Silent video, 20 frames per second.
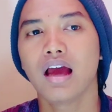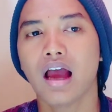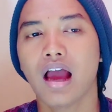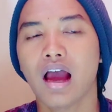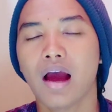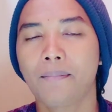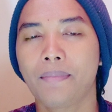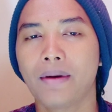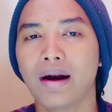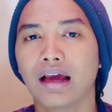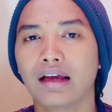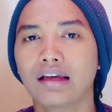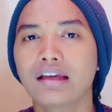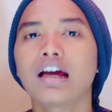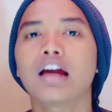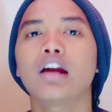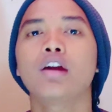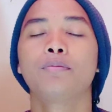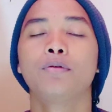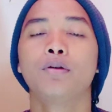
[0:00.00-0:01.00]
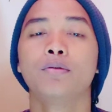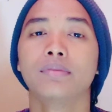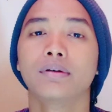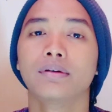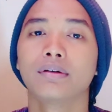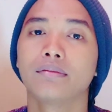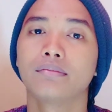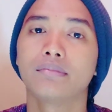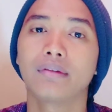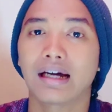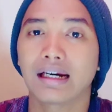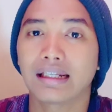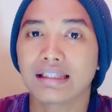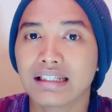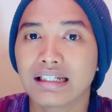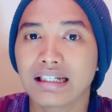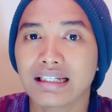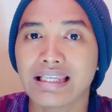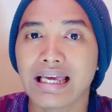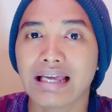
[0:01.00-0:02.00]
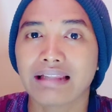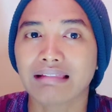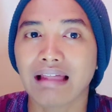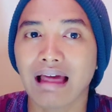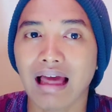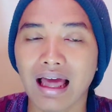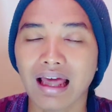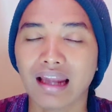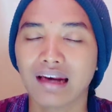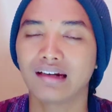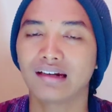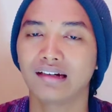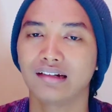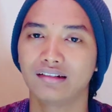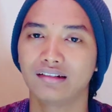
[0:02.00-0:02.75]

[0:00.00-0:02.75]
Apalagi kalau belum mengerti kenyataan.